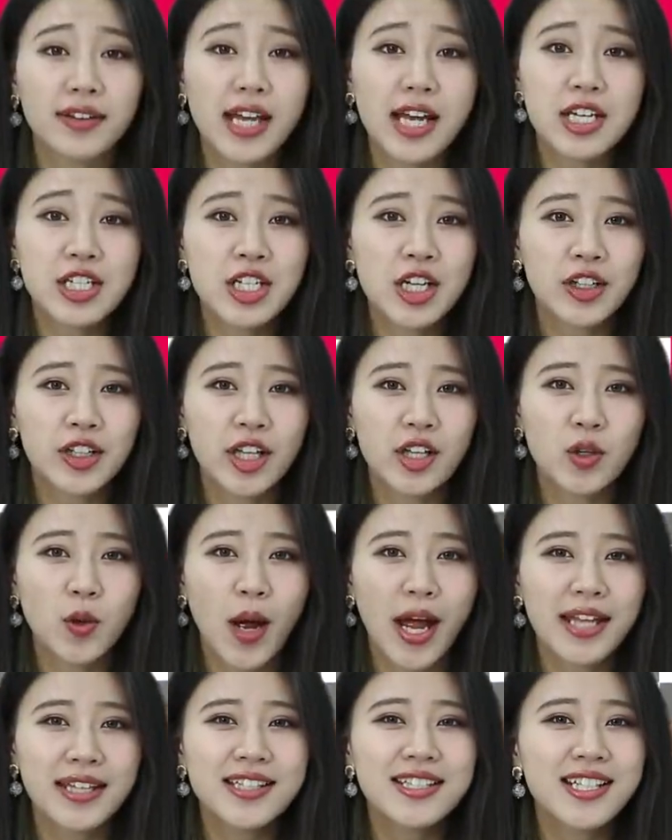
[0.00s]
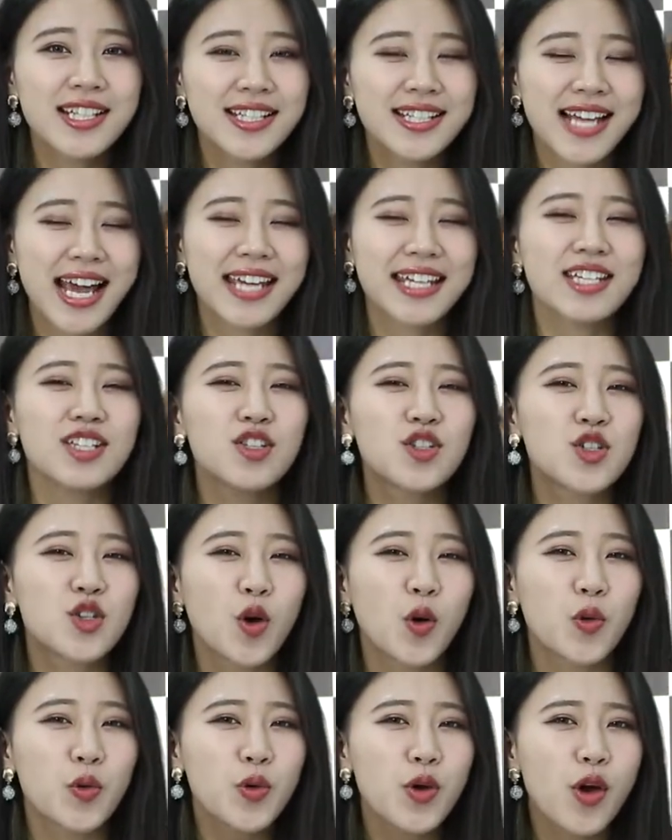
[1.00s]
弹少年团正在以
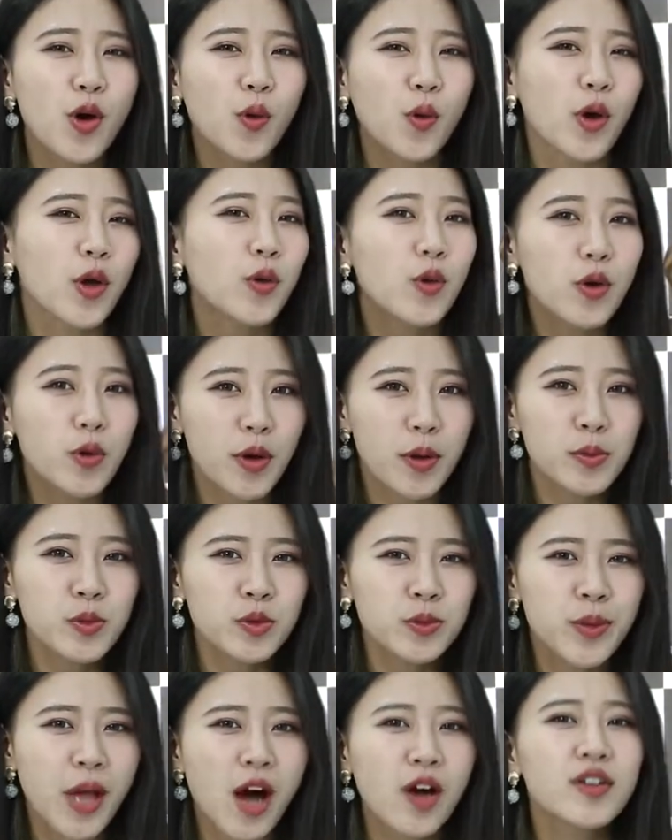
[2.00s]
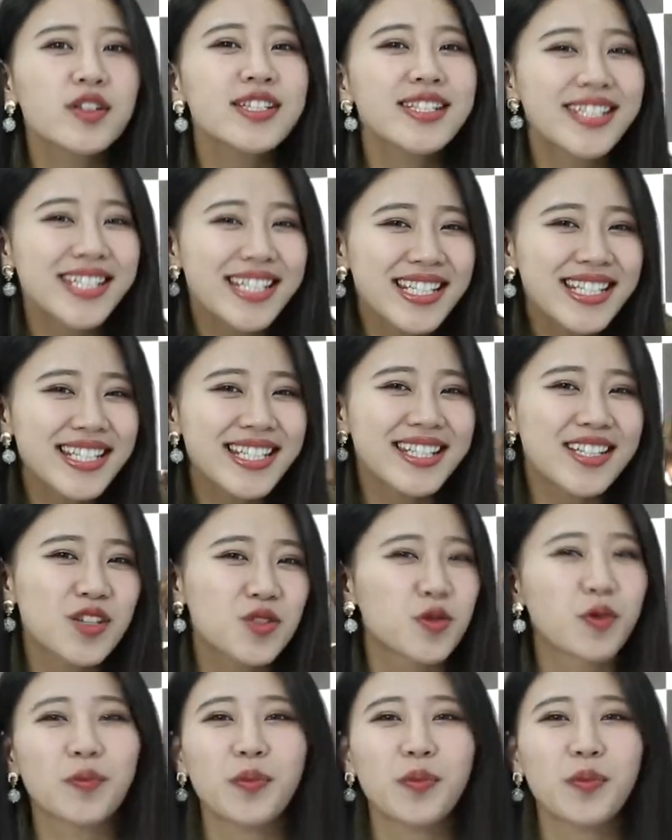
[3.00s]
九月回归为目标，积极的准